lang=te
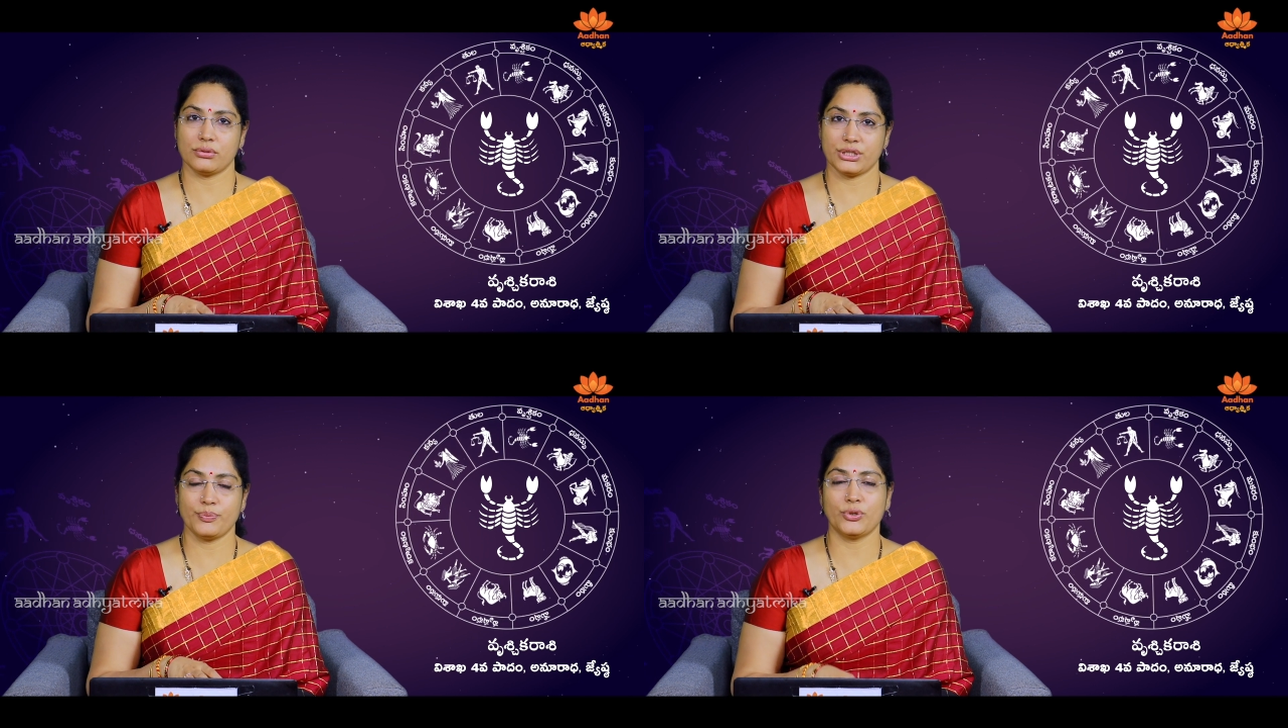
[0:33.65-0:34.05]

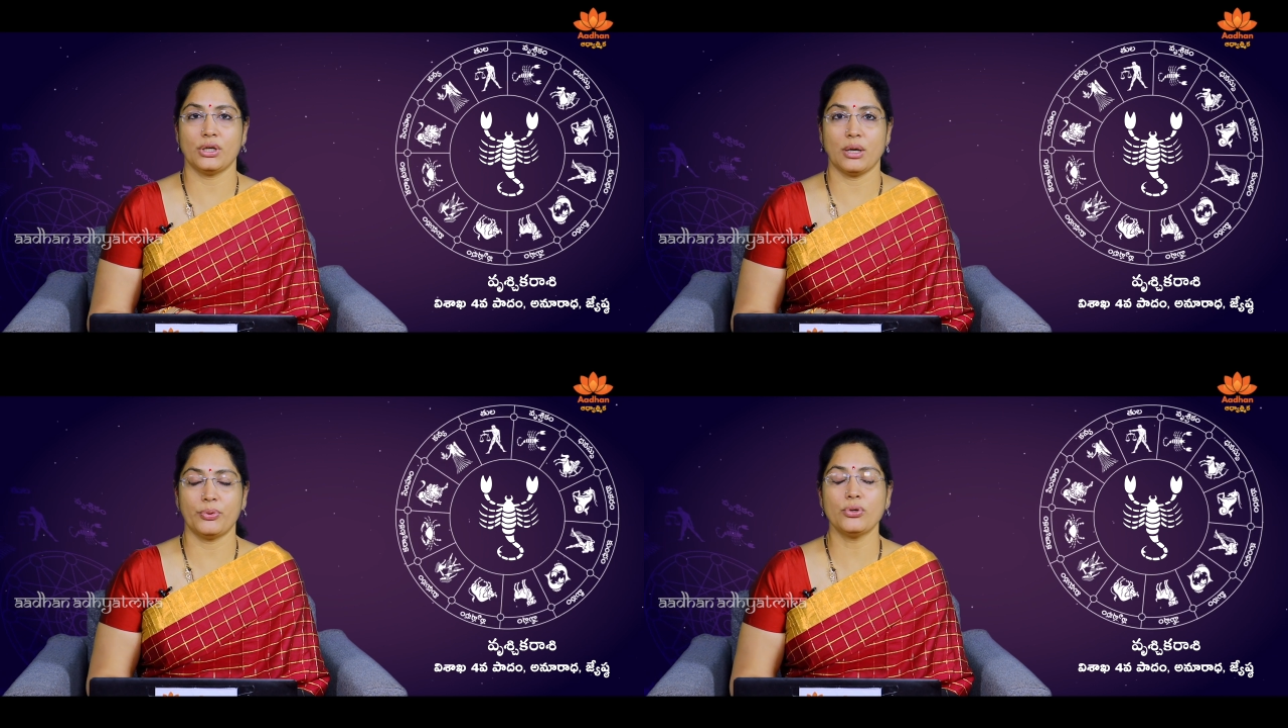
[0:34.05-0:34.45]

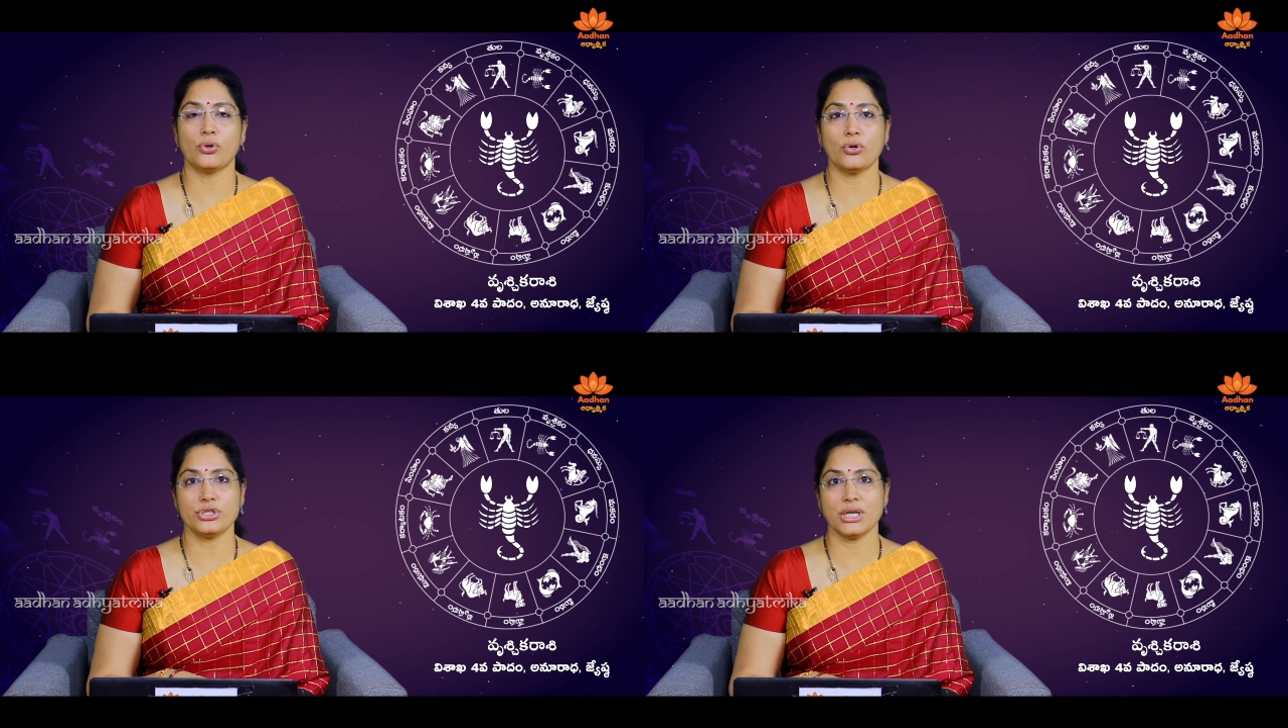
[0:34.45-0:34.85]
చెప్తున్నప్పుడు
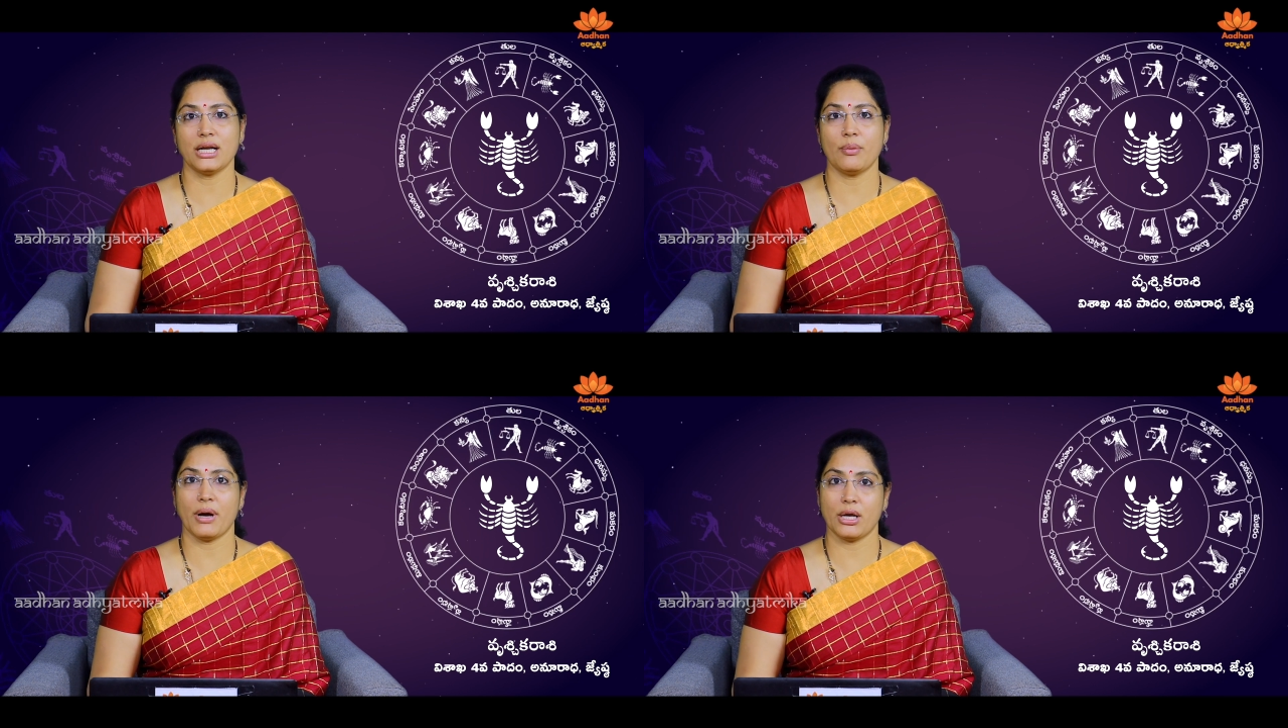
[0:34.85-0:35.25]

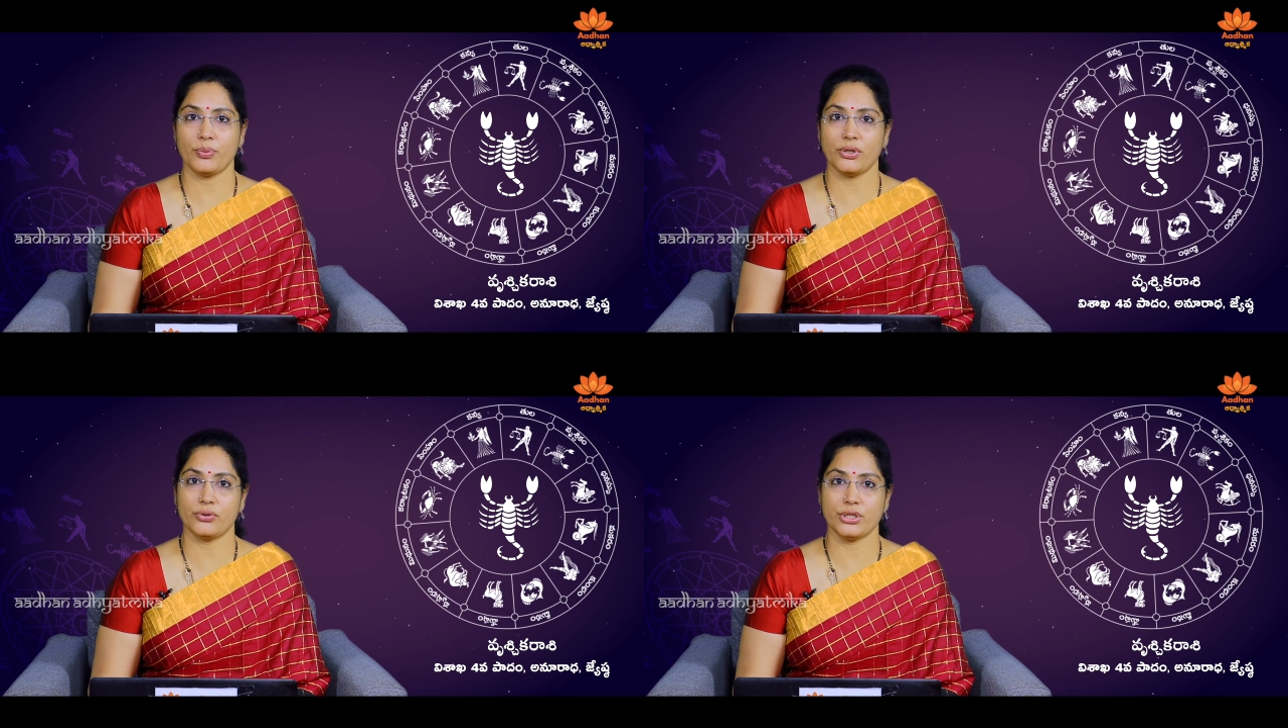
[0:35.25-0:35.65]
గోచార
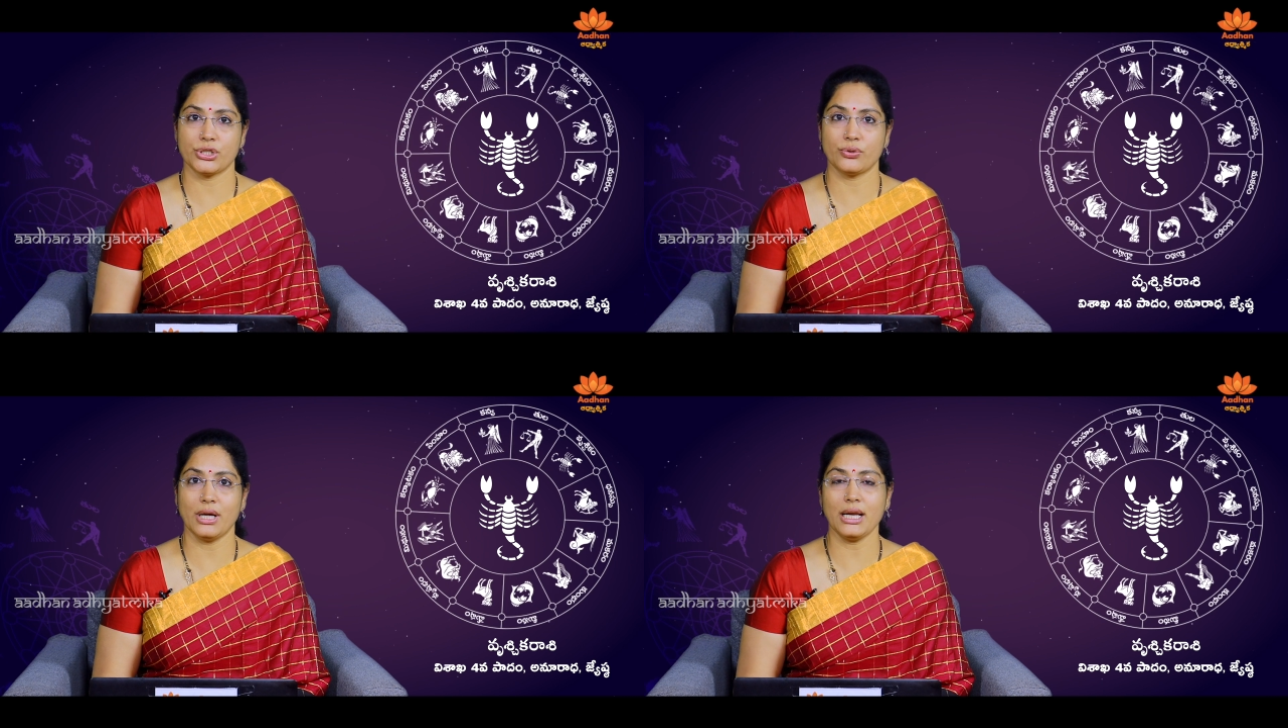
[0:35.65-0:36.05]
మార్పుల
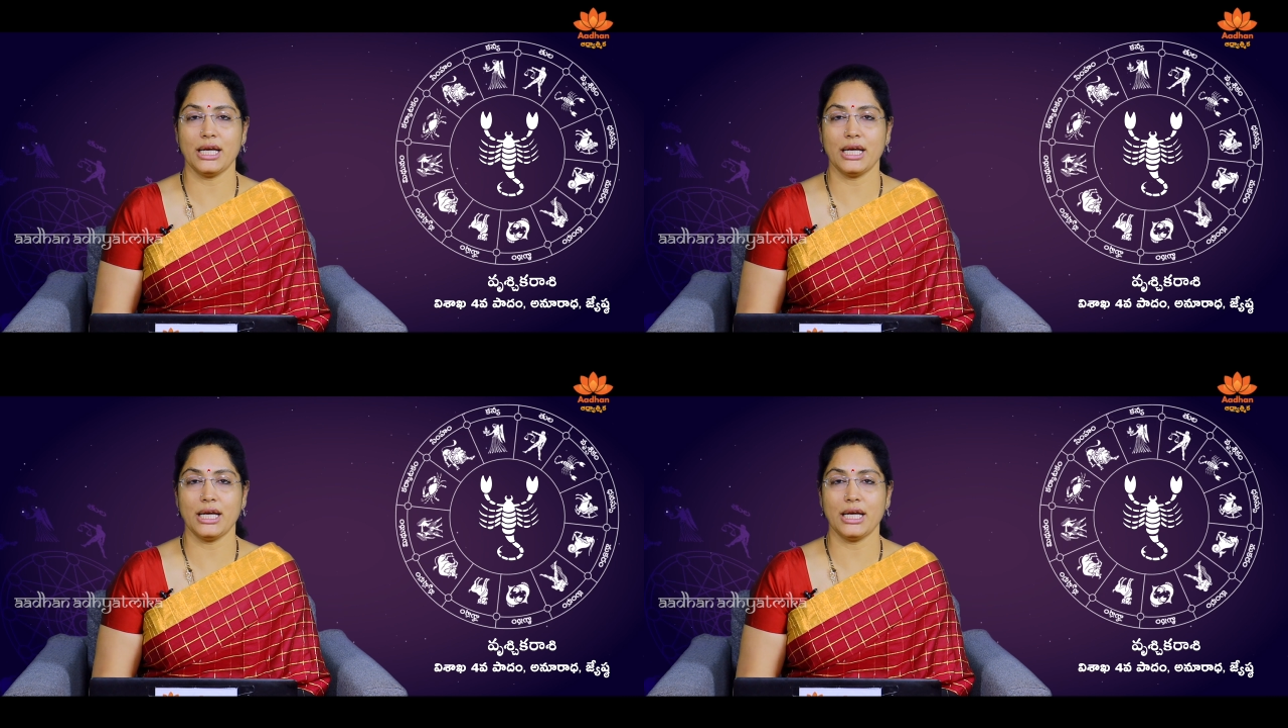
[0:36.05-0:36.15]
గురించి కూడా